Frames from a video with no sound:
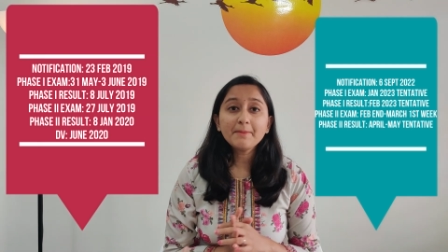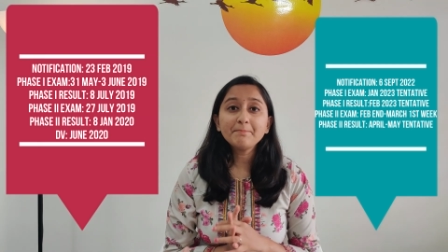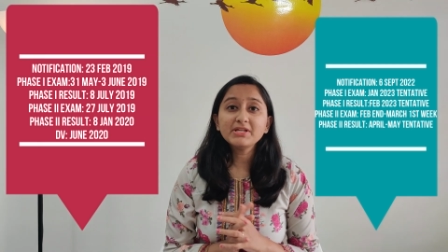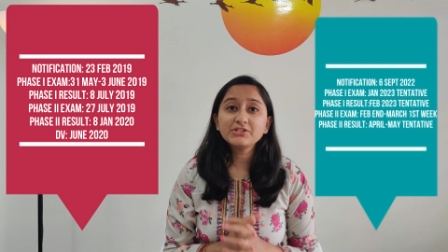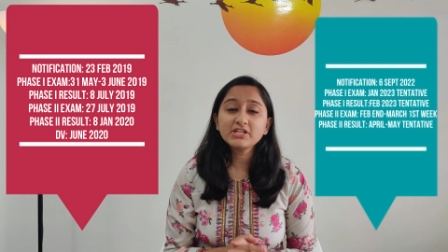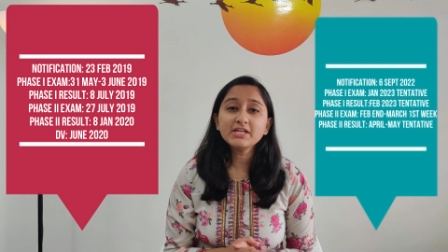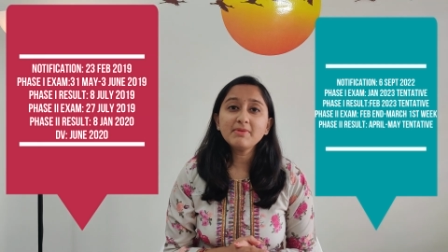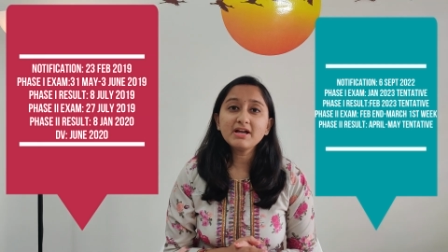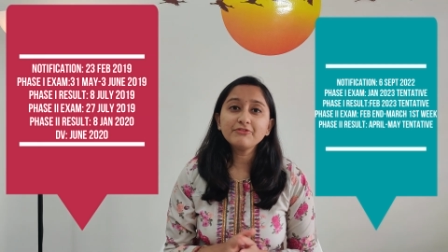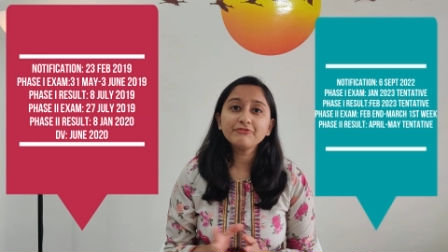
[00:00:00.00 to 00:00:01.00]
अब पिछली
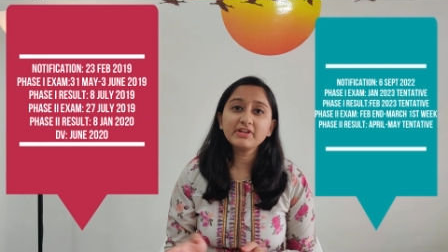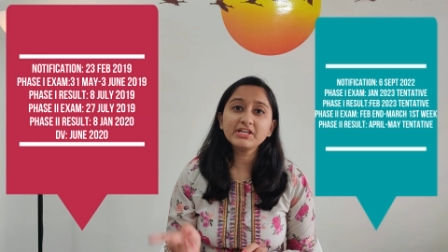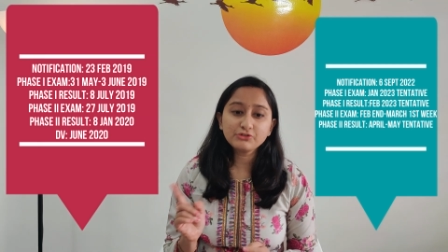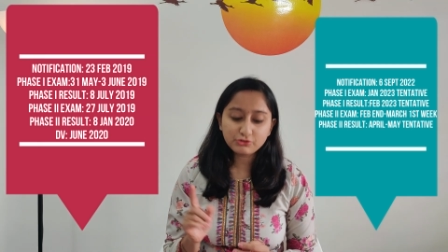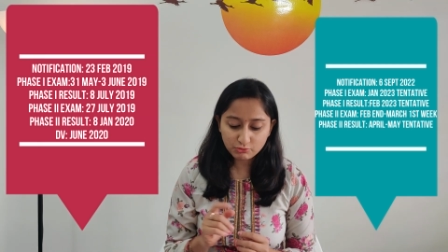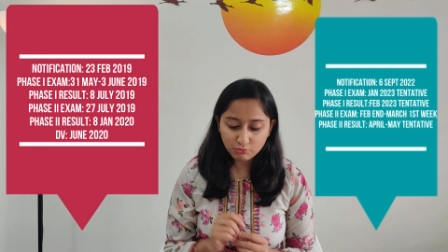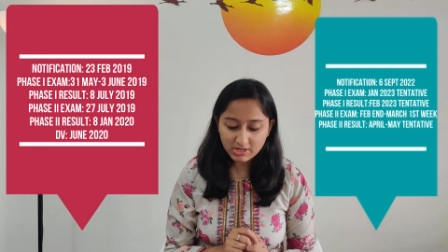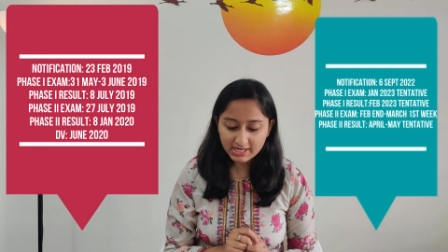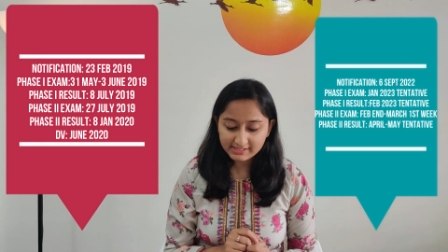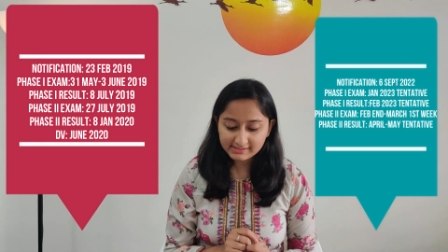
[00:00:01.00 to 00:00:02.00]
बार फेज़ टू
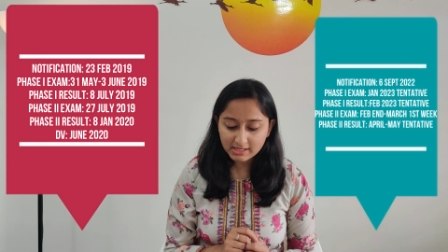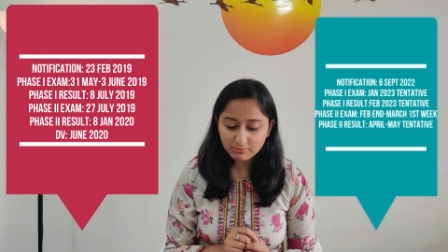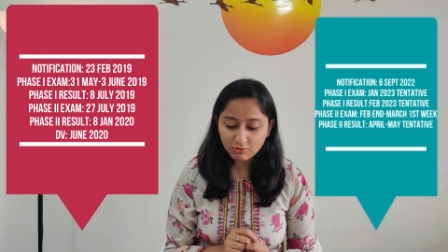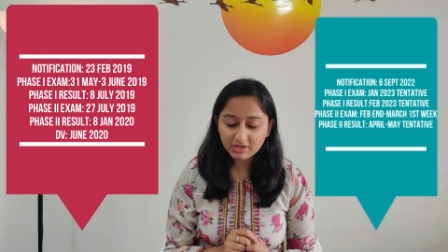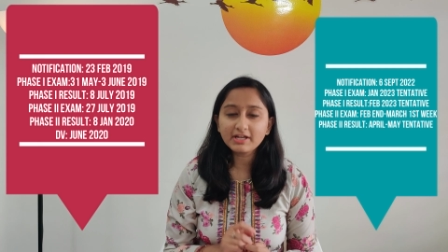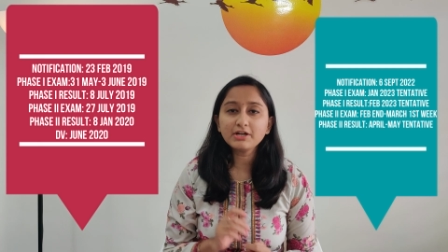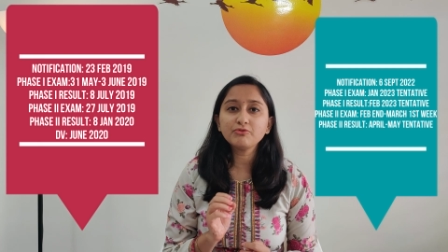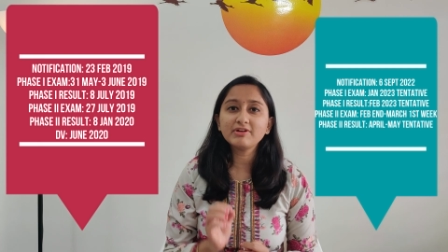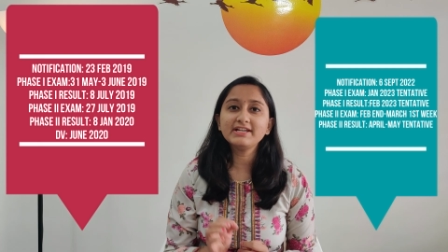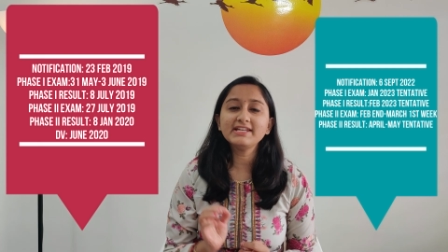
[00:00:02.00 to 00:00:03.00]
का एग्ज़ाम हुआ था
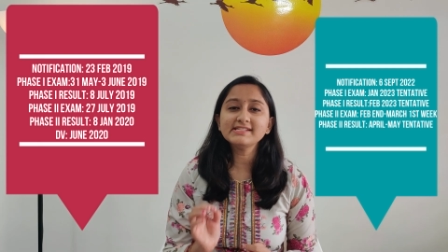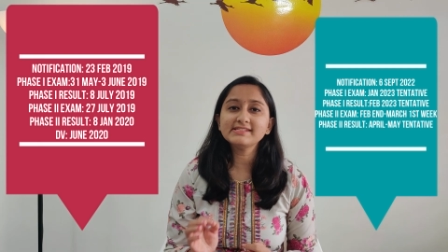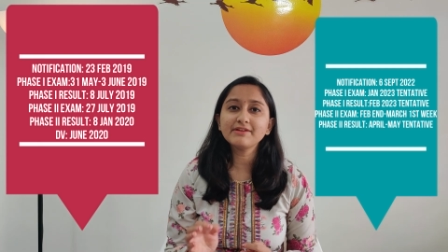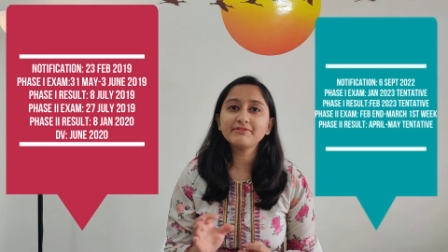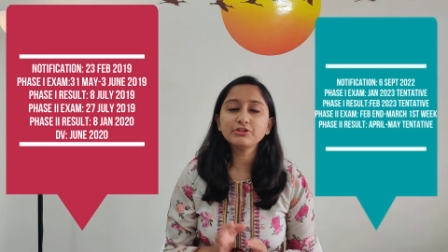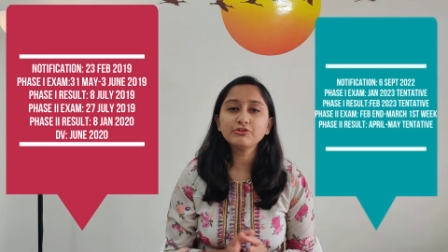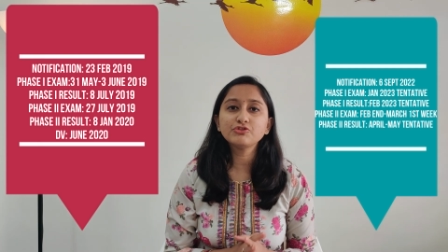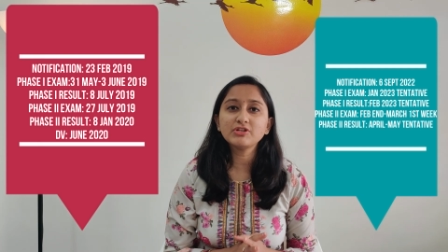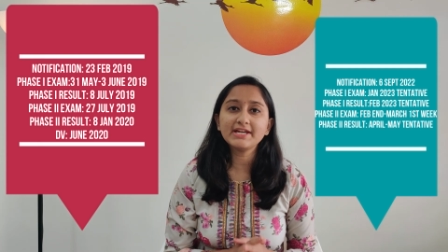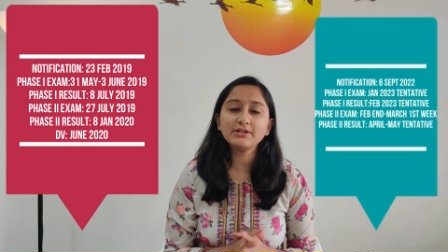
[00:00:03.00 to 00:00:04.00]
ट्वेंटी
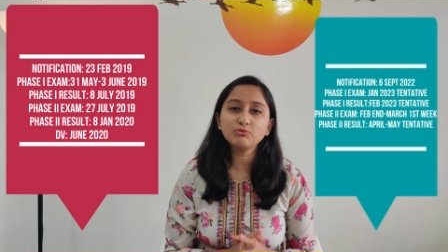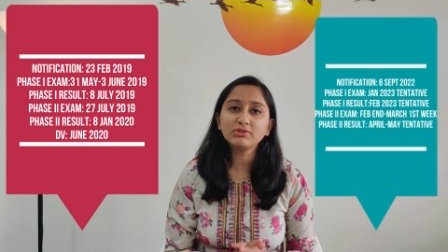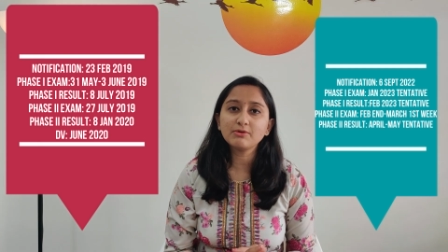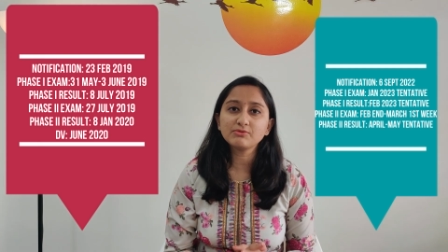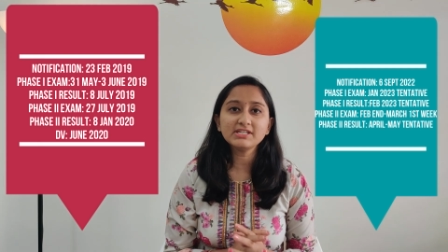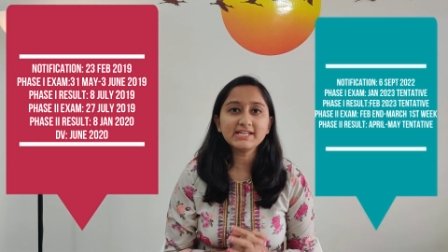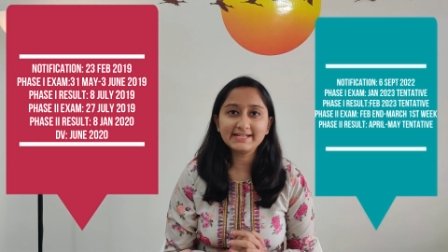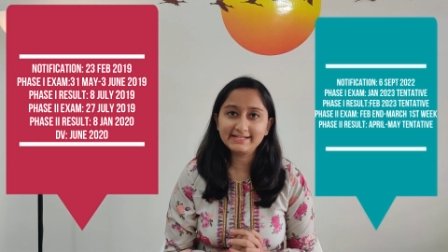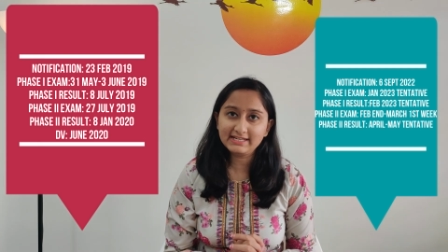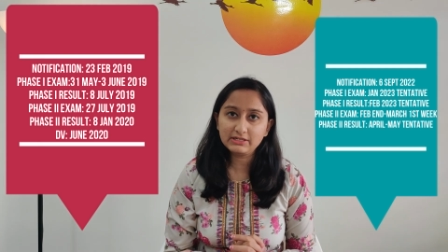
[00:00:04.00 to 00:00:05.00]
जुलाई टू
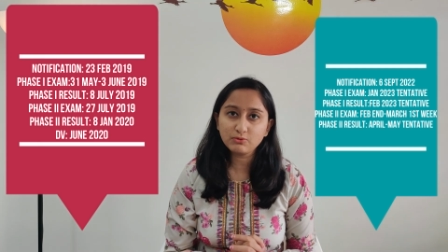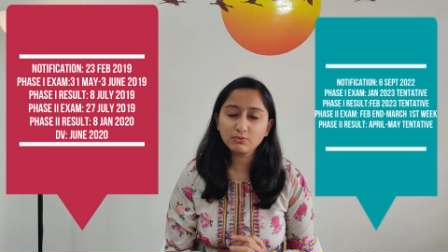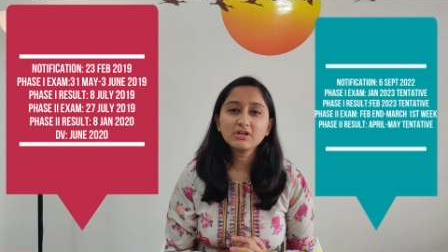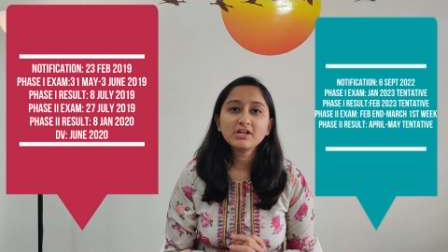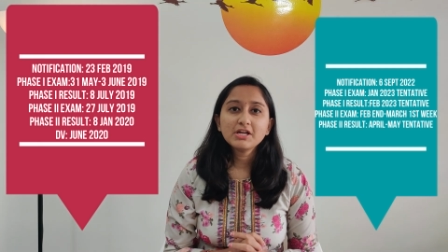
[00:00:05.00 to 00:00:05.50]
को